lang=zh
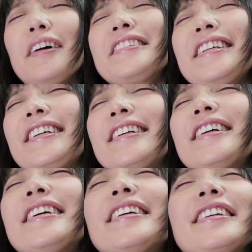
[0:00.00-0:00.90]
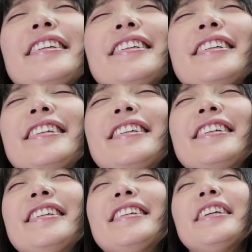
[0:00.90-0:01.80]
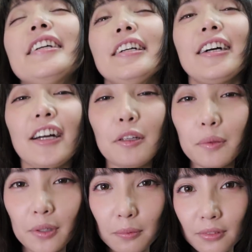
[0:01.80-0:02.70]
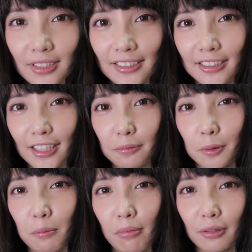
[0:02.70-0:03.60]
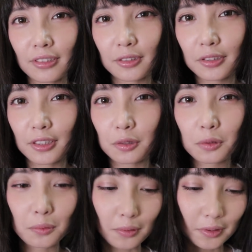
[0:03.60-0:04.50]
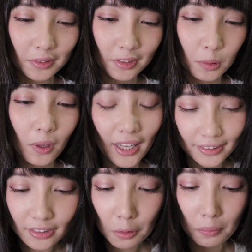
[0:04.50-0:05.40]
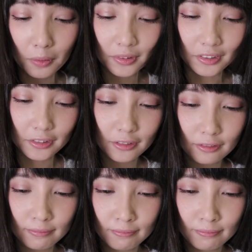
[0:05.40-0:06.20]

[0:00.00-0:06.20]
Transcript: 保底，嗯，还以为我们这次可以不用保底就结束了，结果还是到保底了。